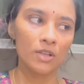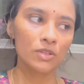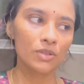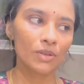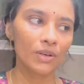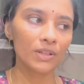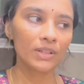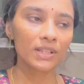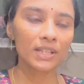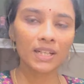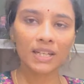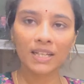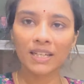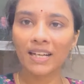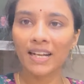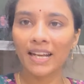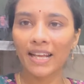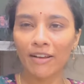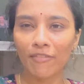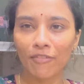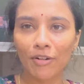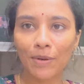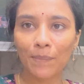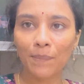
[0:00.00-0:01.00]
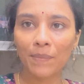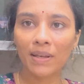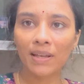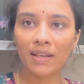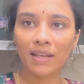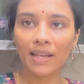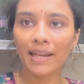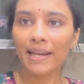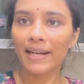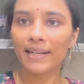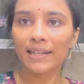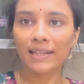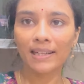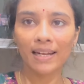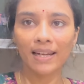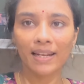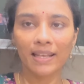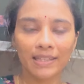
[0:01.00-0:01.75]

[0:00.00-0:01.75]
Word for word: సో అందుకని లేవడమే ఎయిట్కి